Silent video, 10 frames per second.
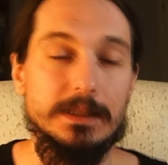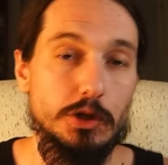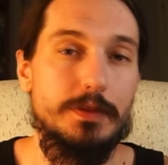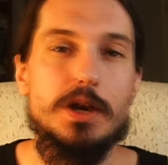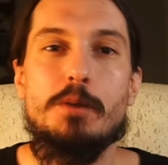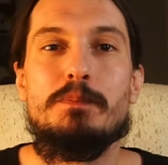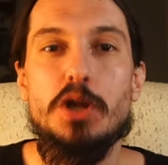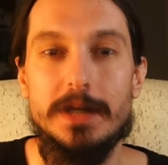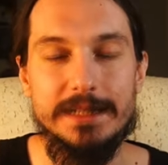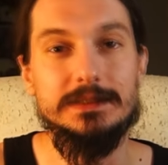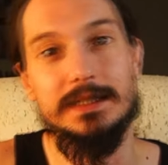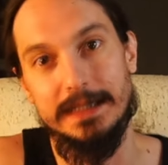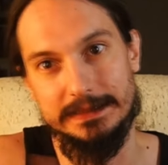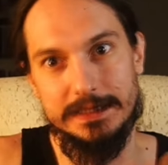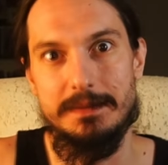Y entonces los progres
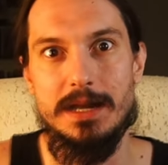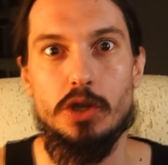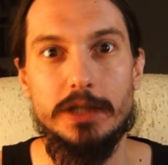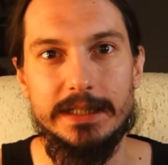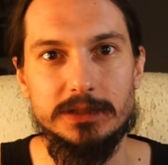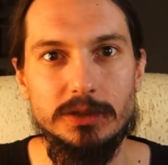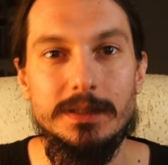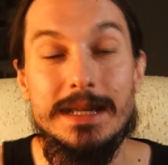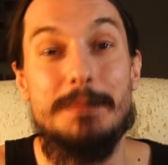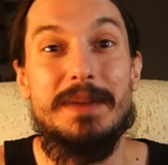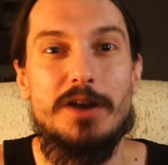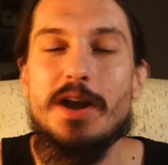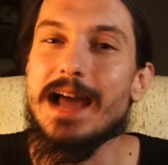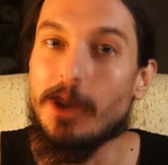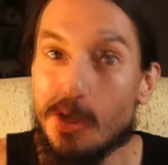estaban con eso. Pero
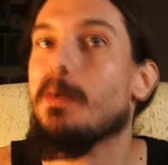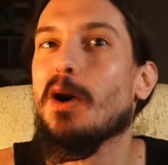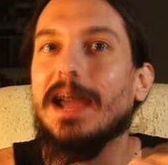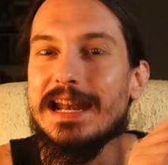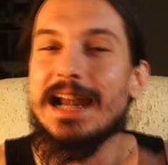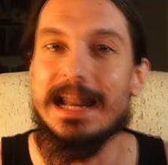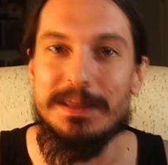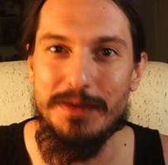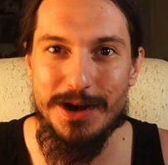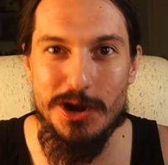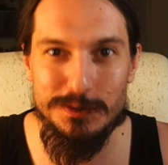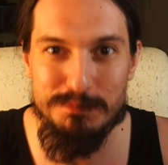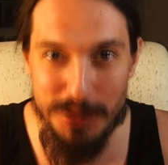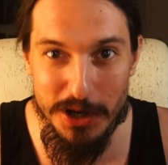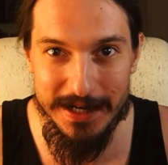ahora, como generalizan los
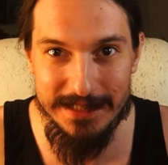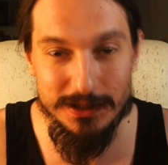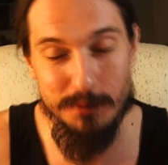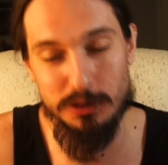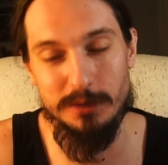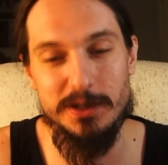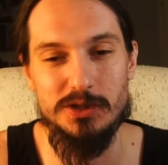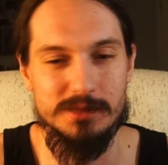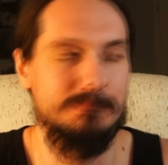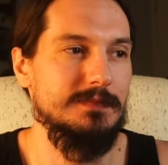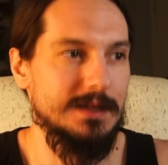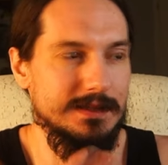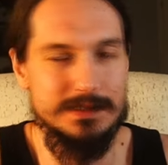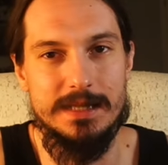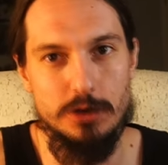progres, o por lo menos
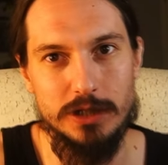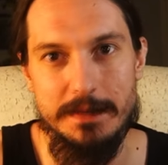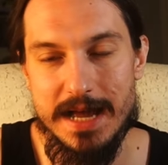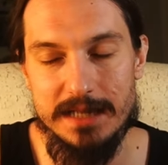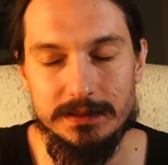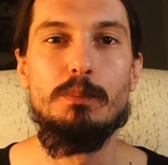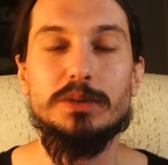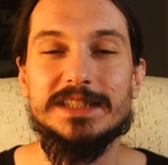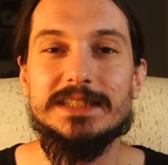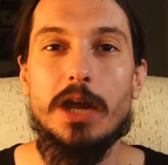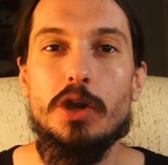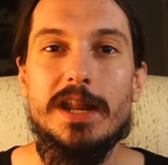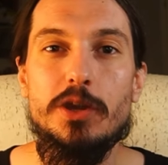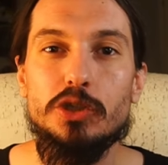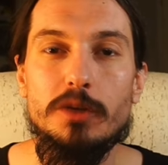se nota más, pues están con
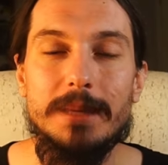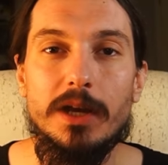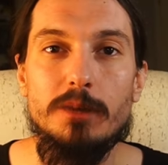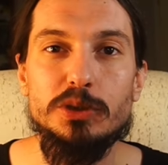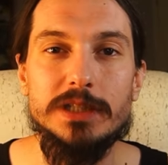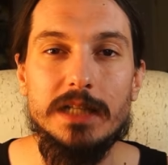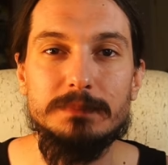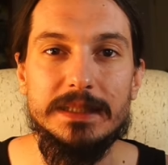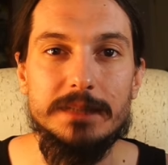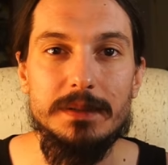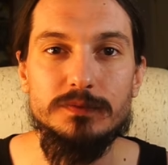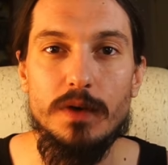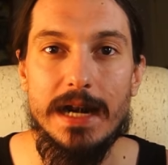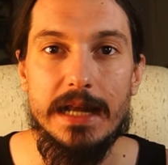el doctor al como si las víctimas fueran